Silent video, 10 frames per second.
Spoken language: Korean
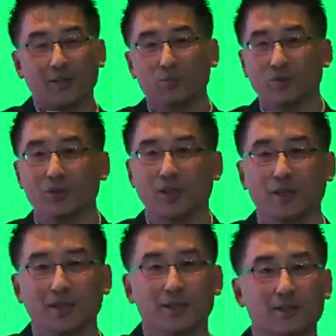계신 분들
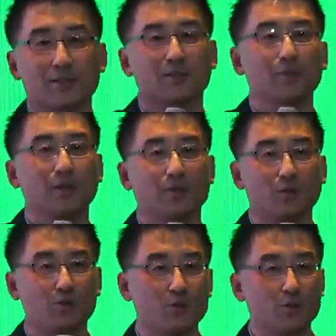이야기를 들으면
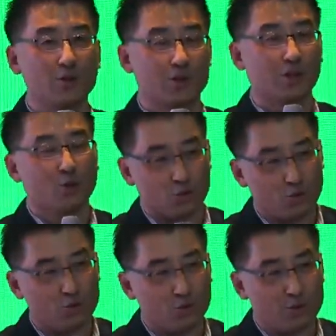교수,
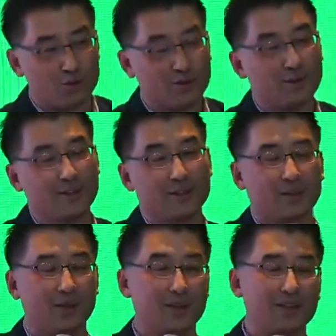교수는
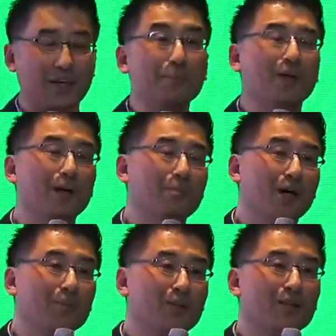굉장히 창피한
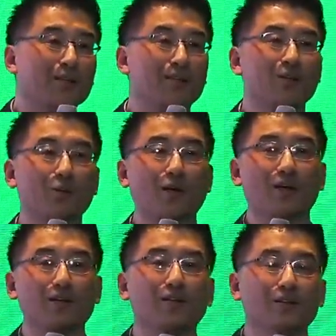마음이 들기도
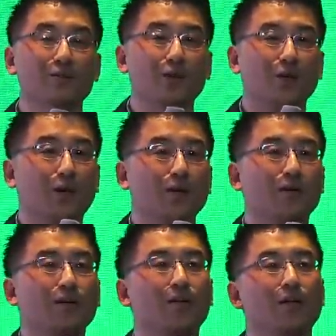해요. 우리가
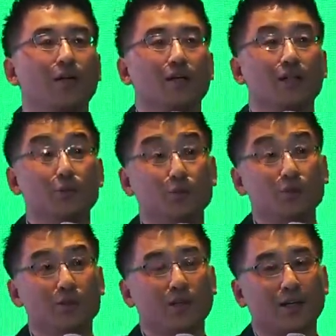과연
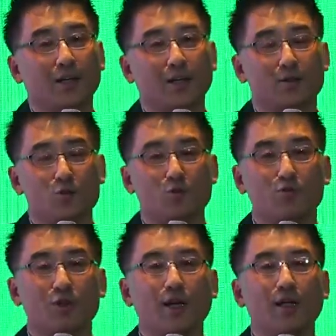그분들에게
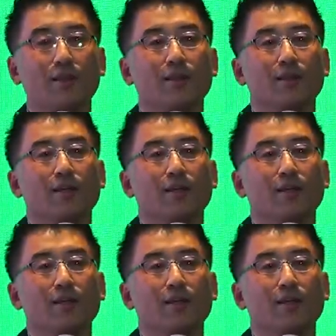충분한